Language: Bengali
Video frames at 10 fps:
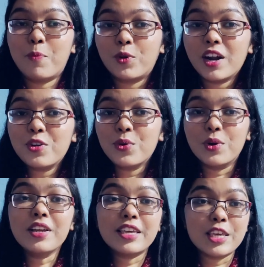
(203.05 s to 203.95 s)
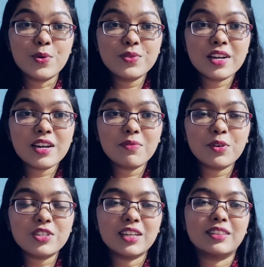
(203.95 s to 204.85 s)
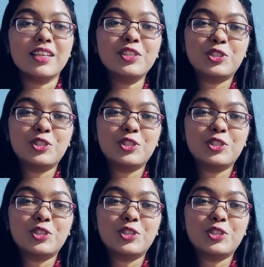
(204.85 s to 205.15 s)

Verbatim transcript: প্রোডাক্টগুলোর ইউজার রিভিউ জানতে